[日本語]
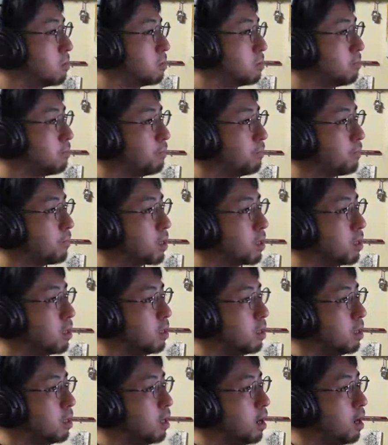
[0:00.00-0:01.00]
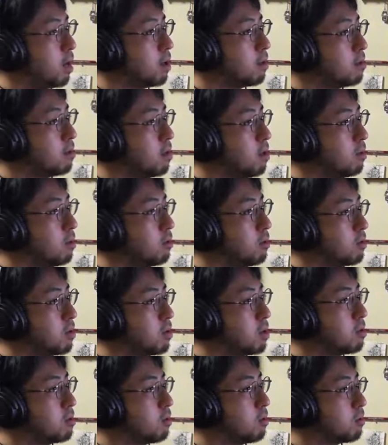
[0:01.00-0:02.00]
取る予定。あ、そうなんだ。
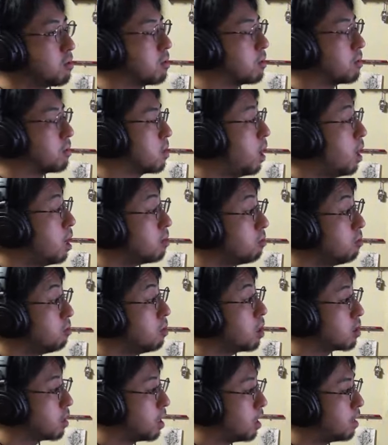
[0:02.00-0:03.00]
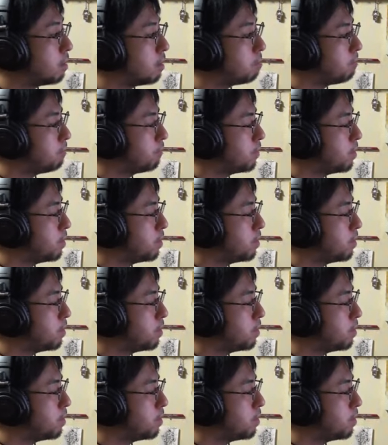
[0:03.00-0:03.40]
8000円だと撮影